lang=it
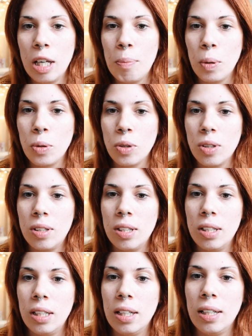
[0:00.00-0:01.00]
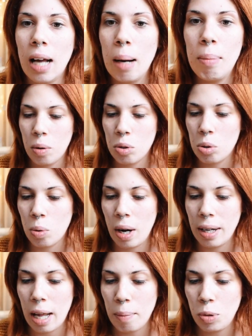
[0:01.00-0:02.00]
i prodotti di Nabla questo qua
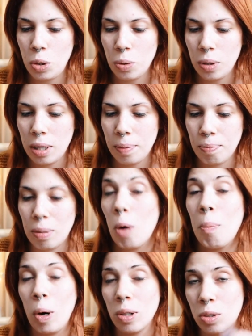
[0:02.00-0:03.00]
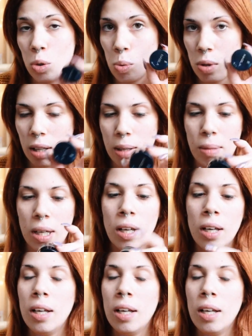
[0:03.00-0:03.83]
è il Neptune Brow Pot scusatemi